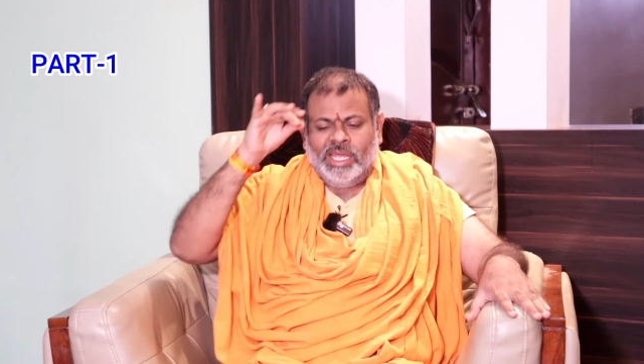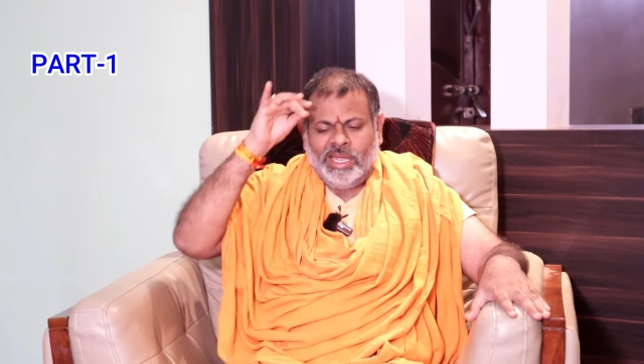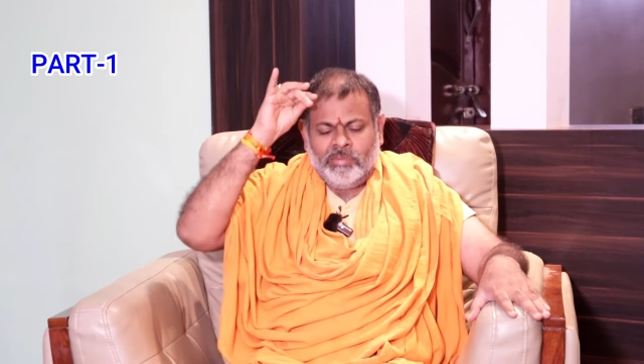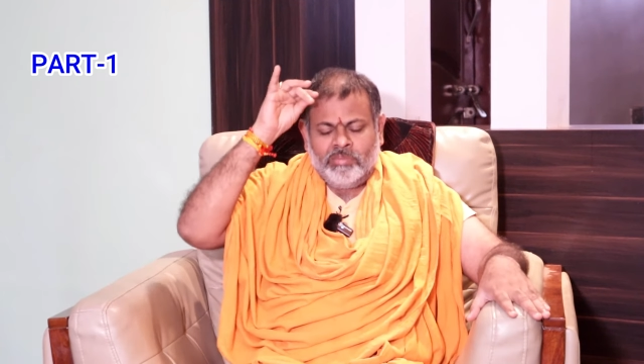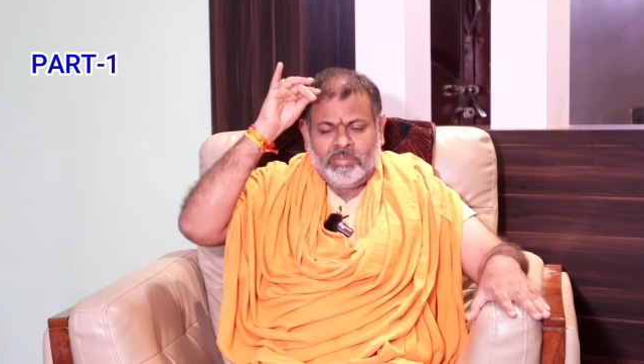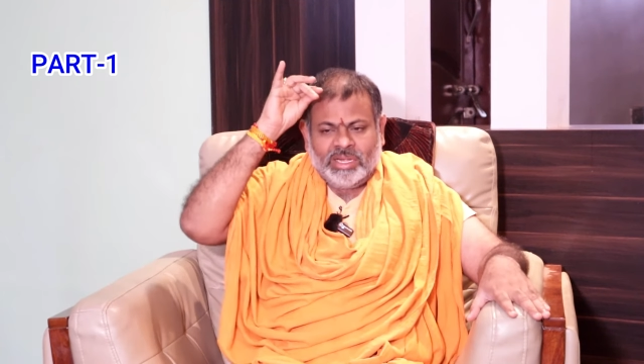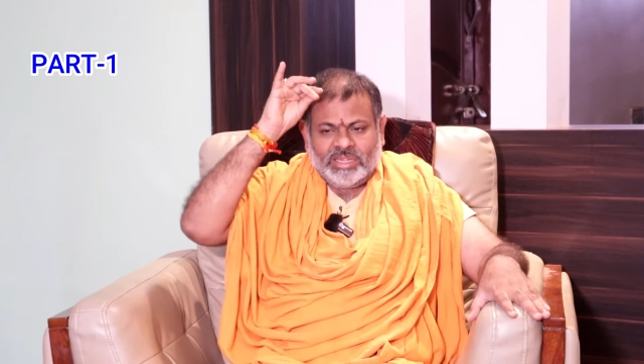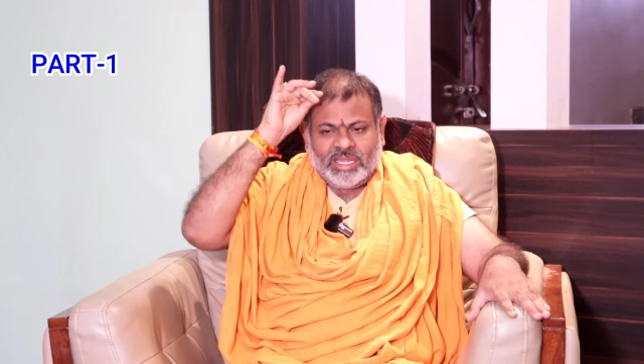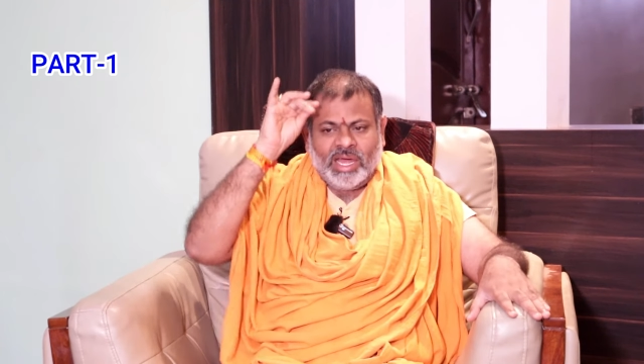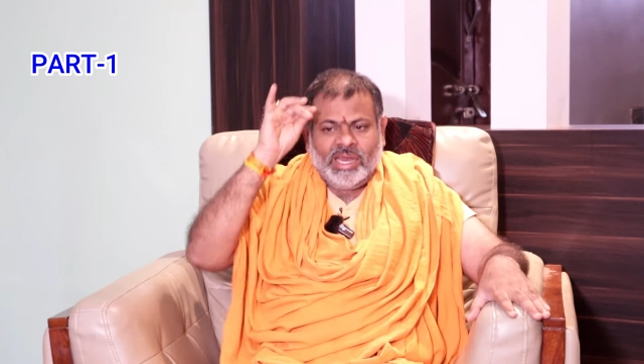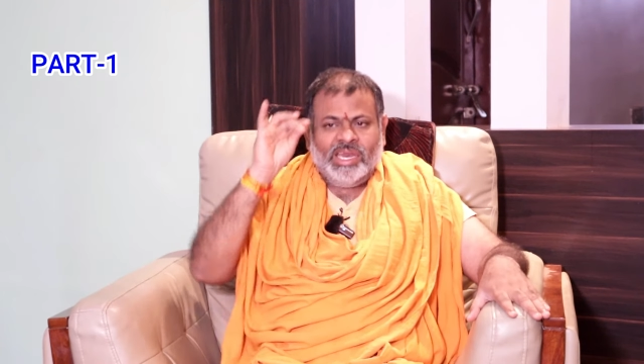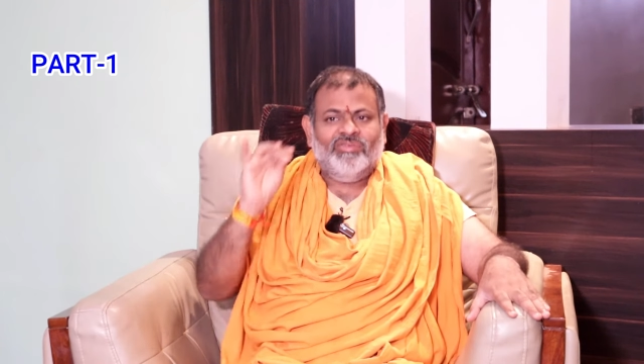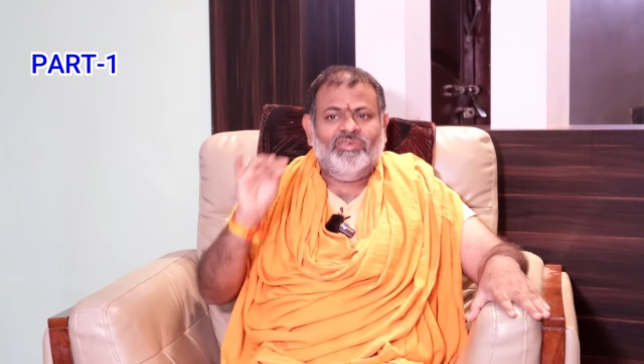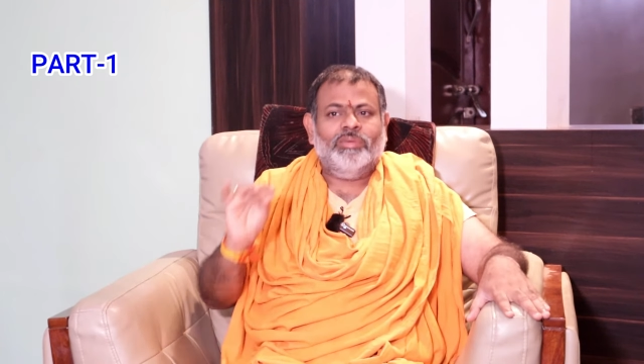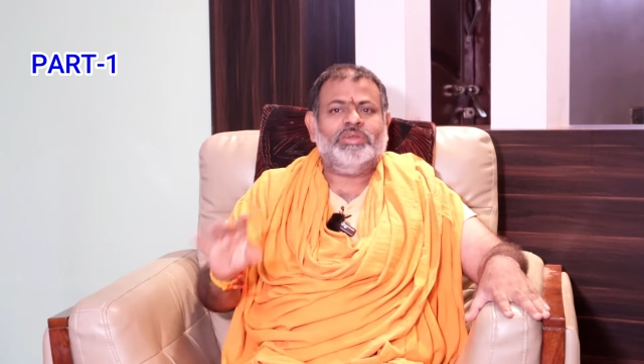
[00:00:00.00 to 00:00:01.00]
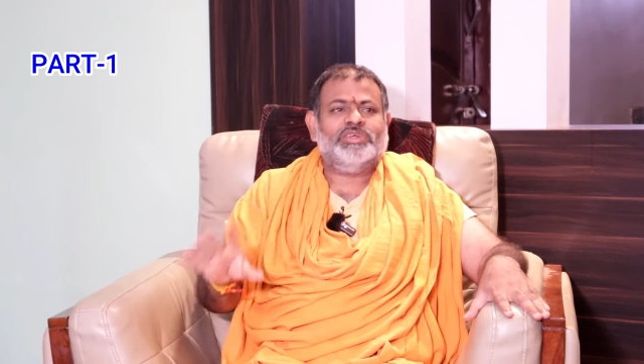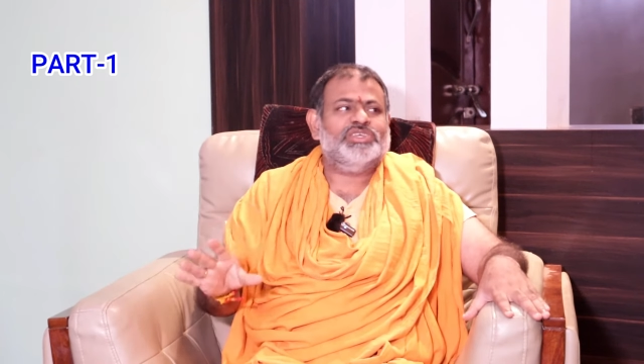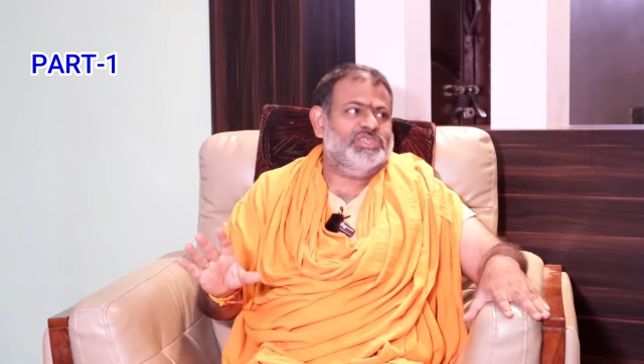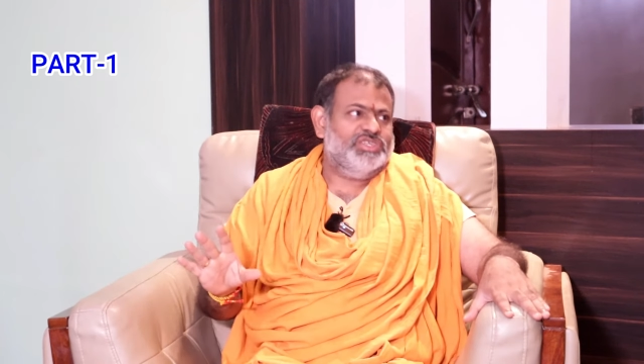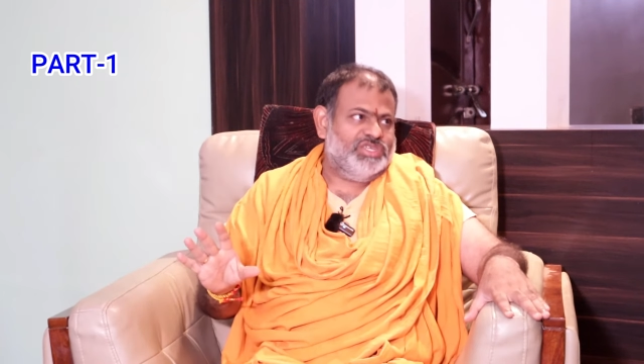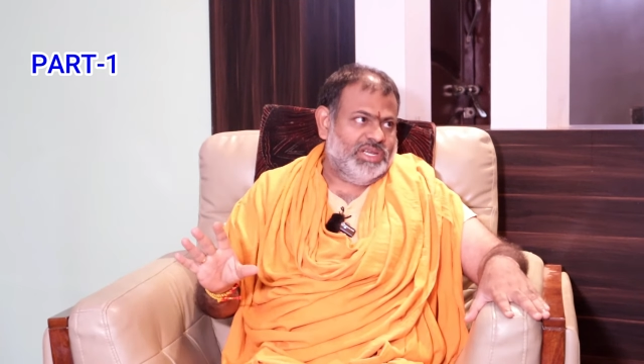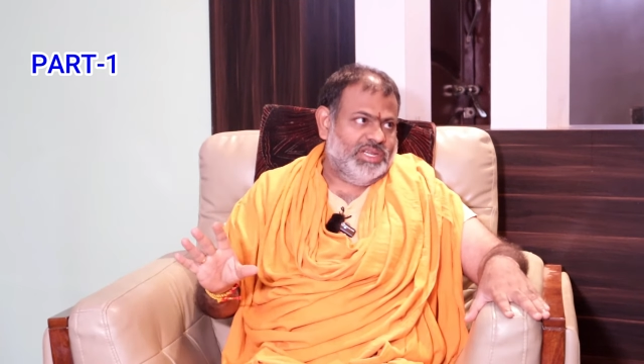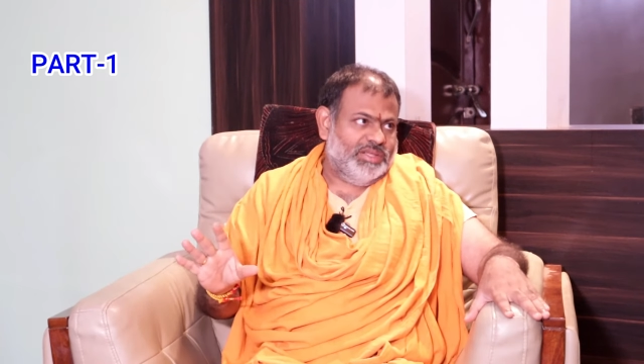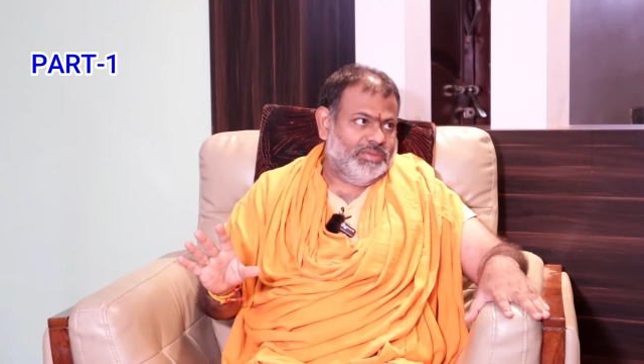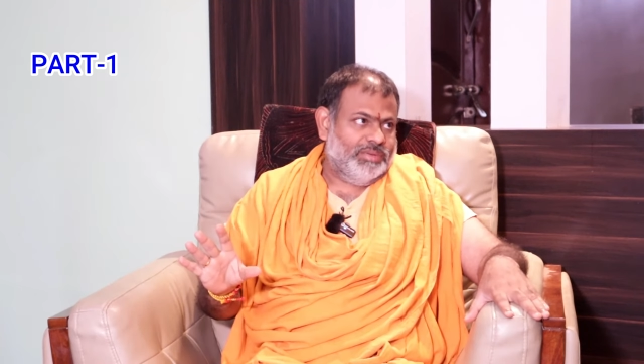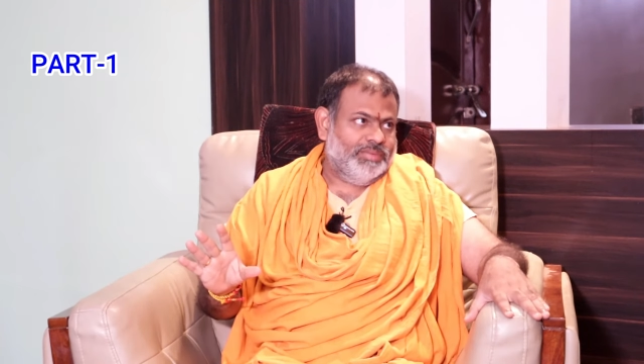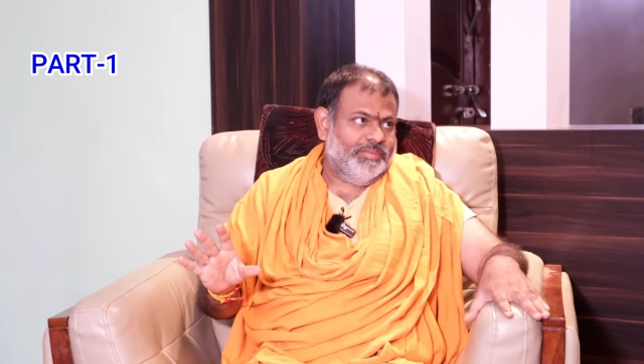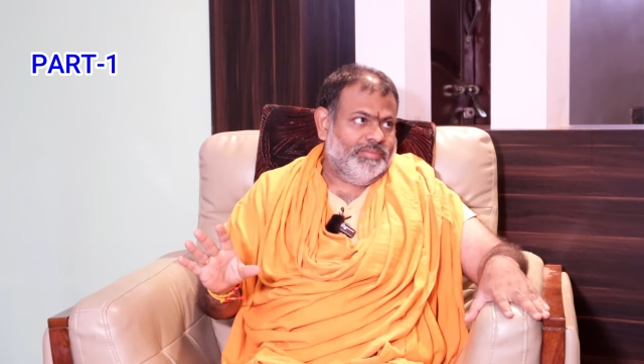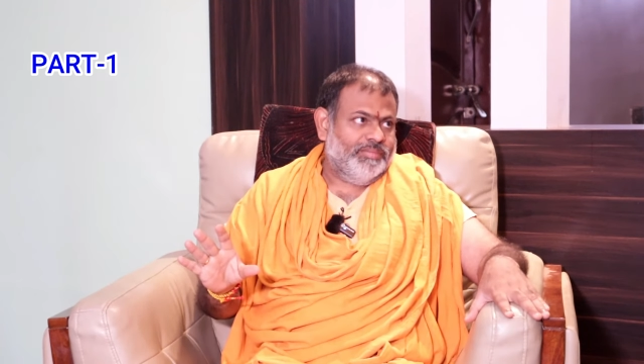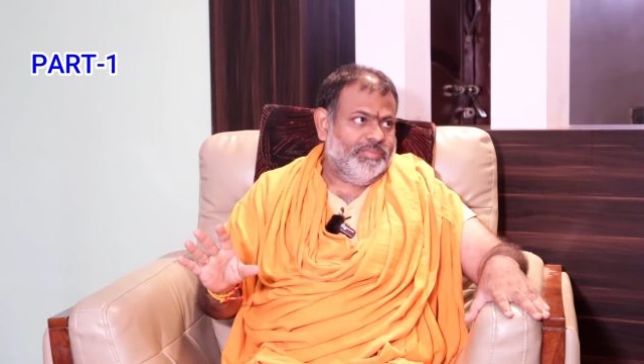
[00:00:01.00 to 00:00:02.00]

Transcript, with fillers: ఏ మతాన్ని విమర్శించలేదు